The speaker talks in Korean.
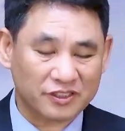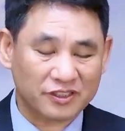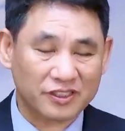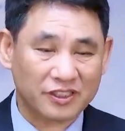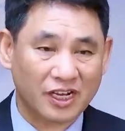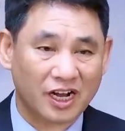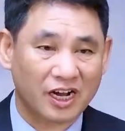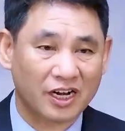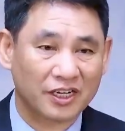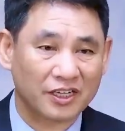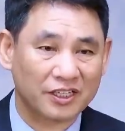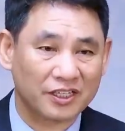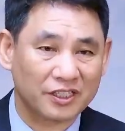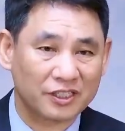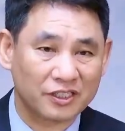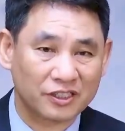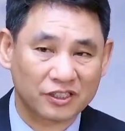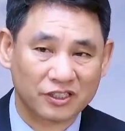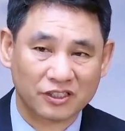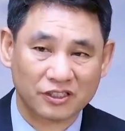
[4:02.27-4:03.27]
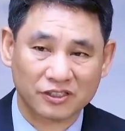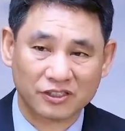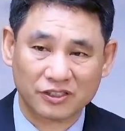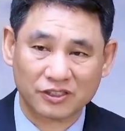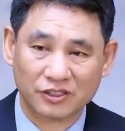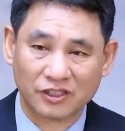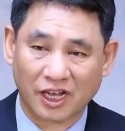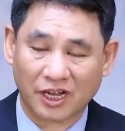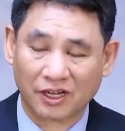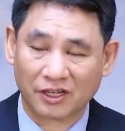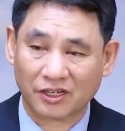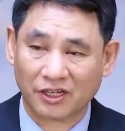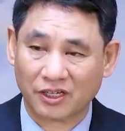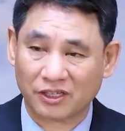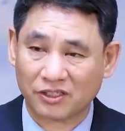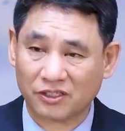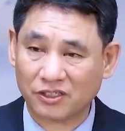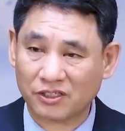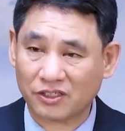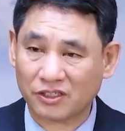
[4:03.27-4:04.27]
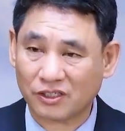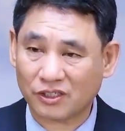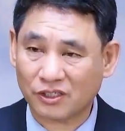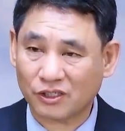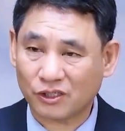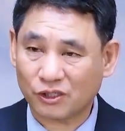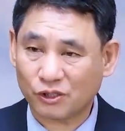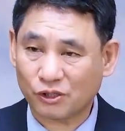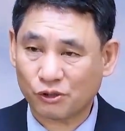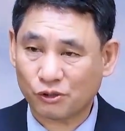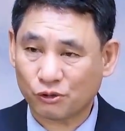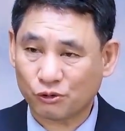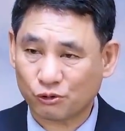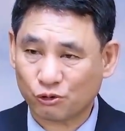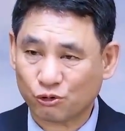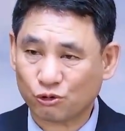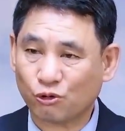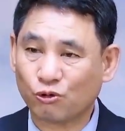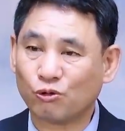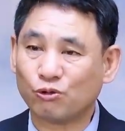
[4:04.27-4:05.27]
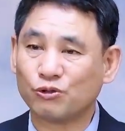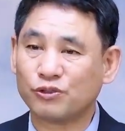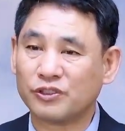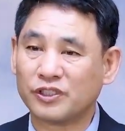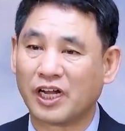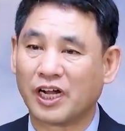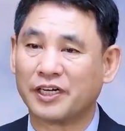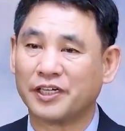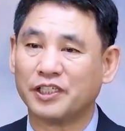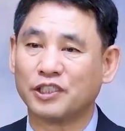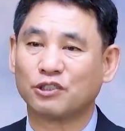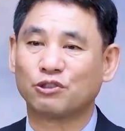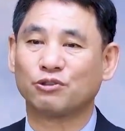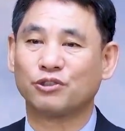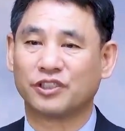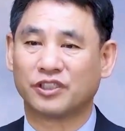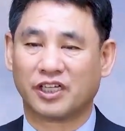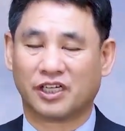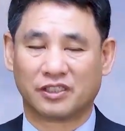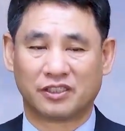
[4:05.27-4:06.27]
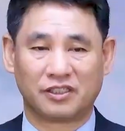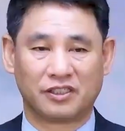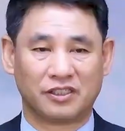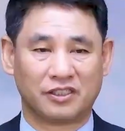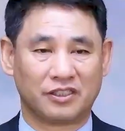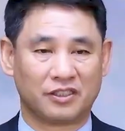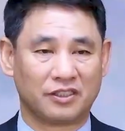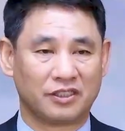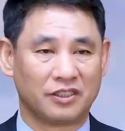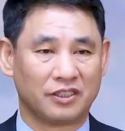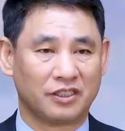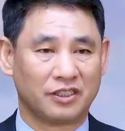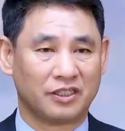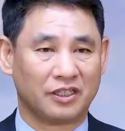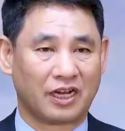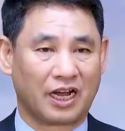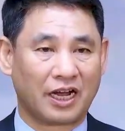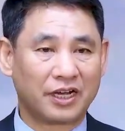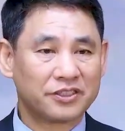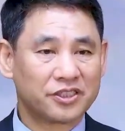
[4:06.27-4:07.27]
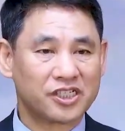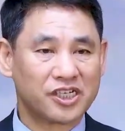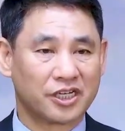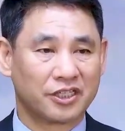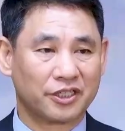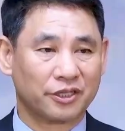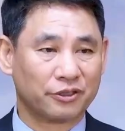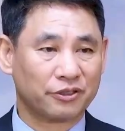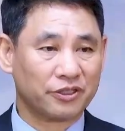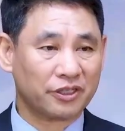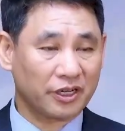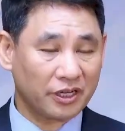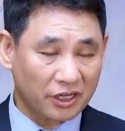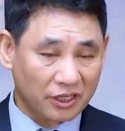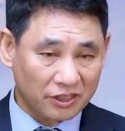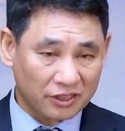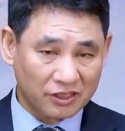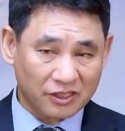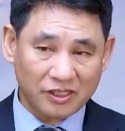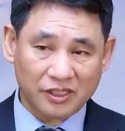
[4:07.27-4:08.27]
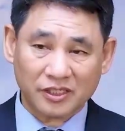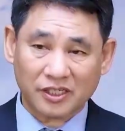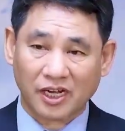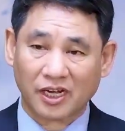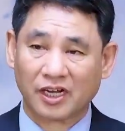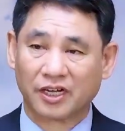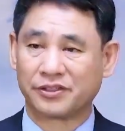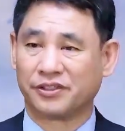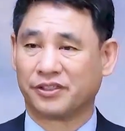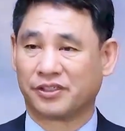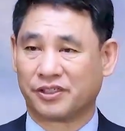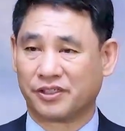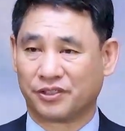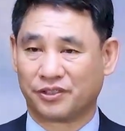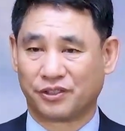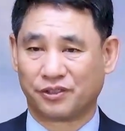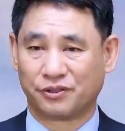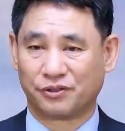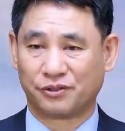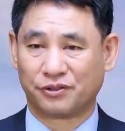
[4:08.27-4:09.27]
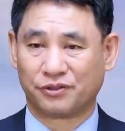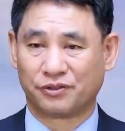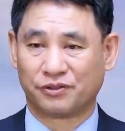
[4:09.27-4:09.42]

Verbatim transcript: 날이 나에게 더 좋은 날일 수 있다는 걸 아셔야 돼요. 그래야 은혜가 느껴져요.